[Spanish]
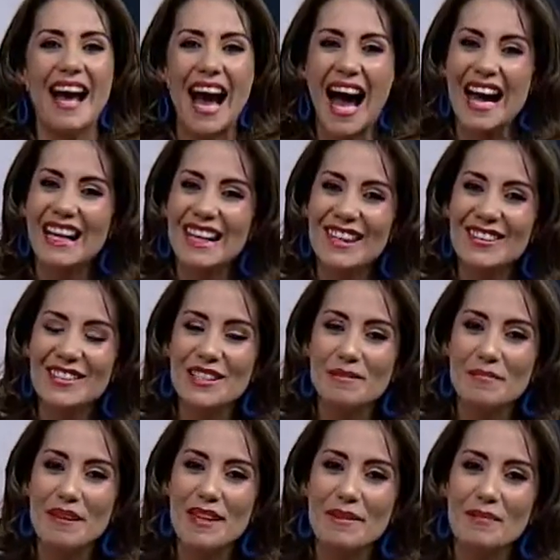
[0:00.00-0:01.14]
Aquí nos
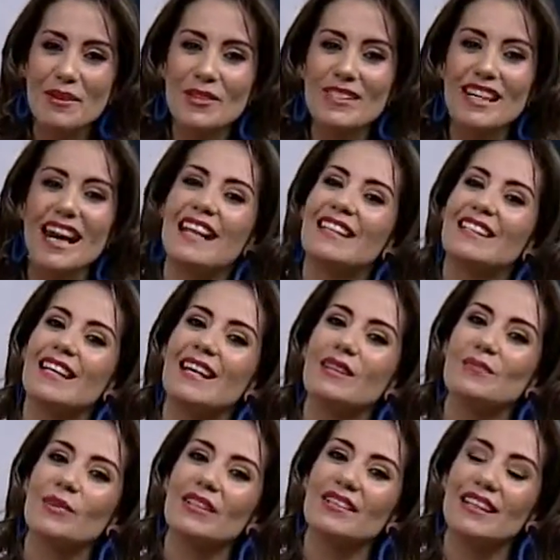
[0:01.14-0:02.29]
despedimos. Gracias
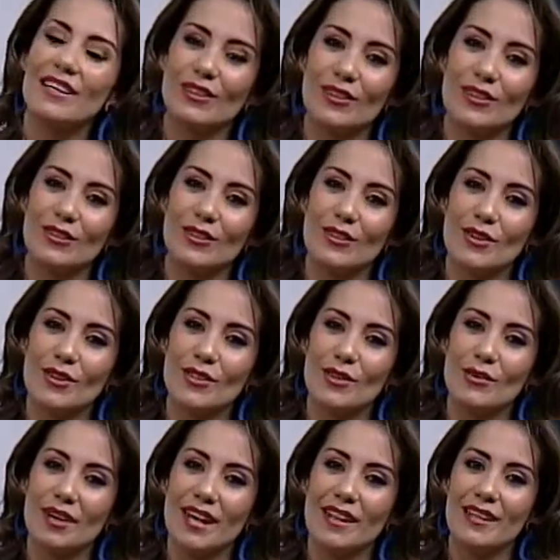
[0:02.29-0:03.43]
por estar con nosotros en
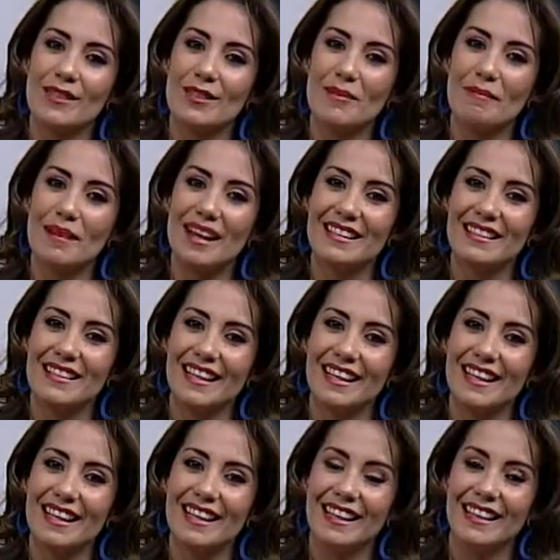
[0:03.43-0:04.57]
una edición más de,
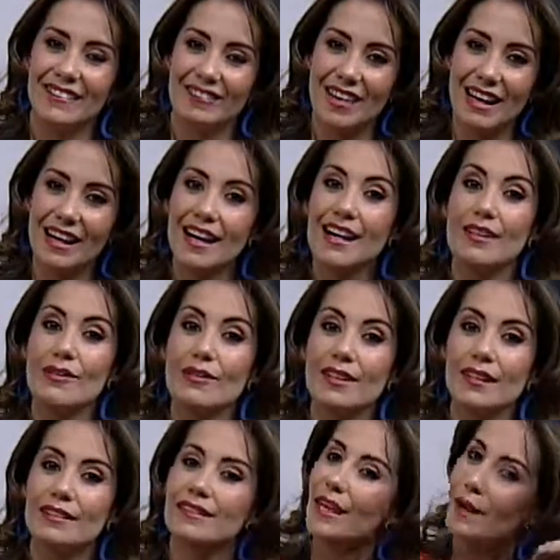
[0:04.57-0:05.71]
valga la
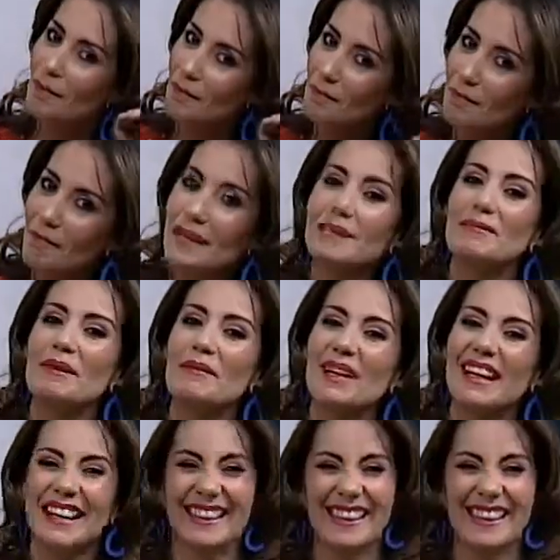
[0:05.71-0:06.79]
redundancia, Más Mamá.